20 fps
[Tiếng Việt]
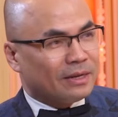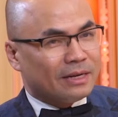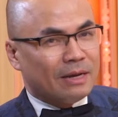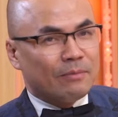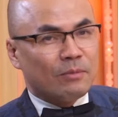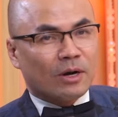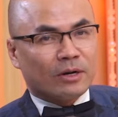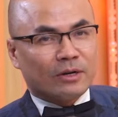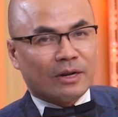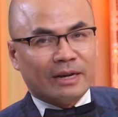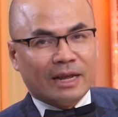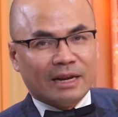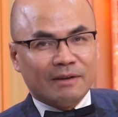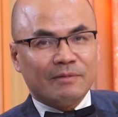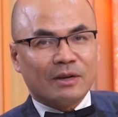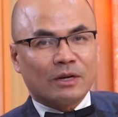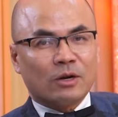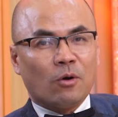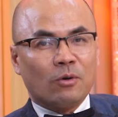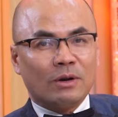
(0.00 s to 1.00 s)
đấy mọi người nói đấy
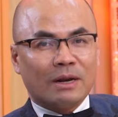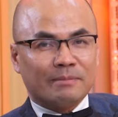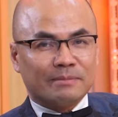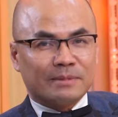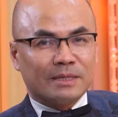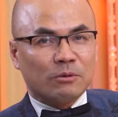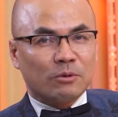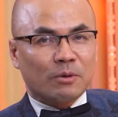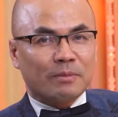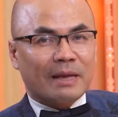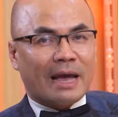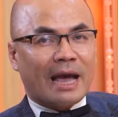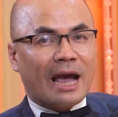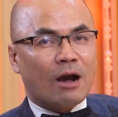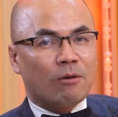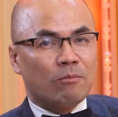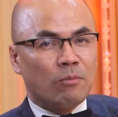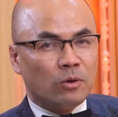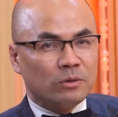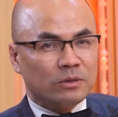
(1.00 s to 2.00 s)
vì cô làm dâu trong nhà
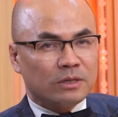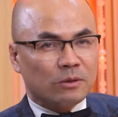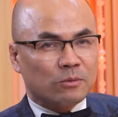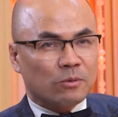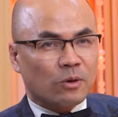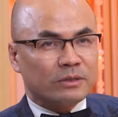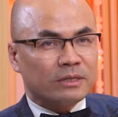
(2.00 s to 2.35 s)
hào môn cho nên